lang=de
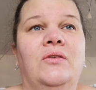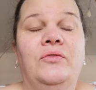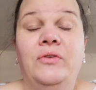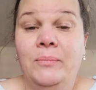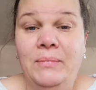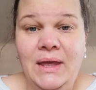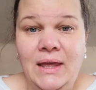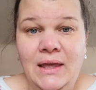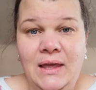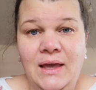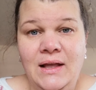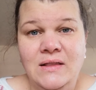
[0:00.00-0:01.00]
für
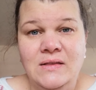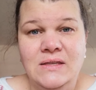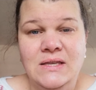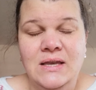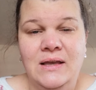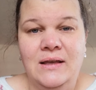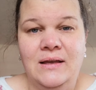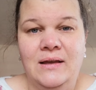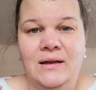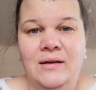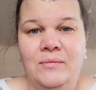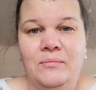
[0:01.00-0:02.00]
mich jetzt
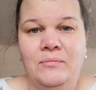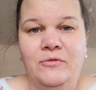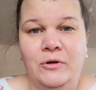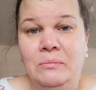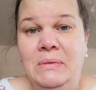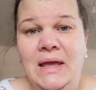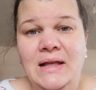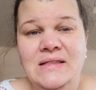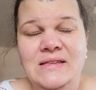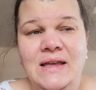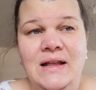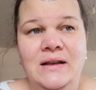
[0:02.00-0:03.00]
ähm, von mir
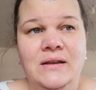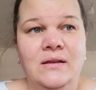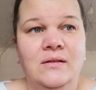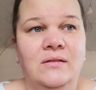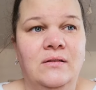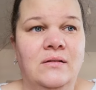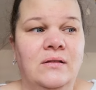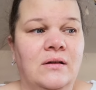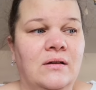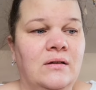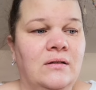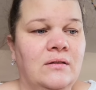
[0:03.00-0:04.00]
erzählt,
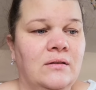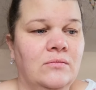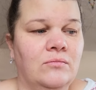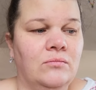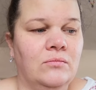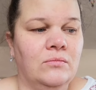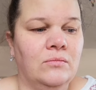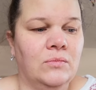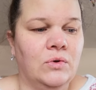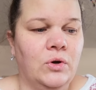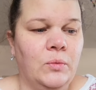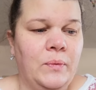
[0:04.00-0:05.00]
der
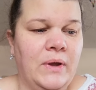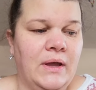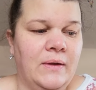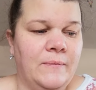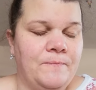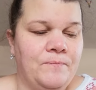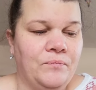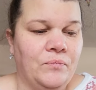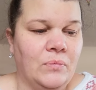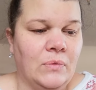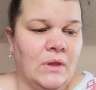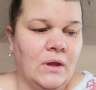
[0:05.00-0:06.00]
Gruppe
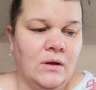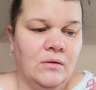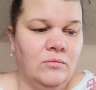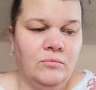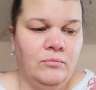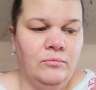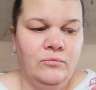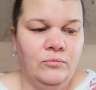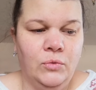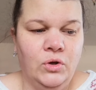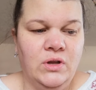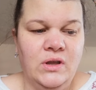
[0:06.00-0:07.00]

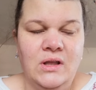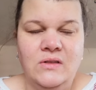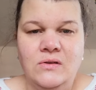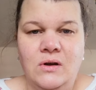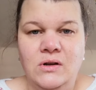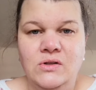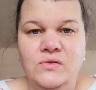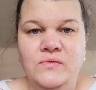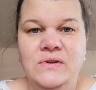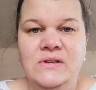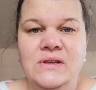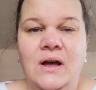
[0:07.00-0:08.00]
möchte ich jetzt gar nicht so
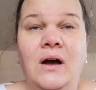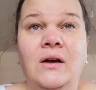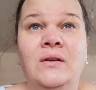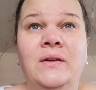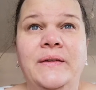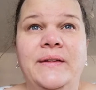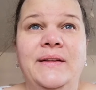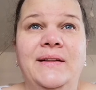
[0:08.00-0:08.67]
viel sagen,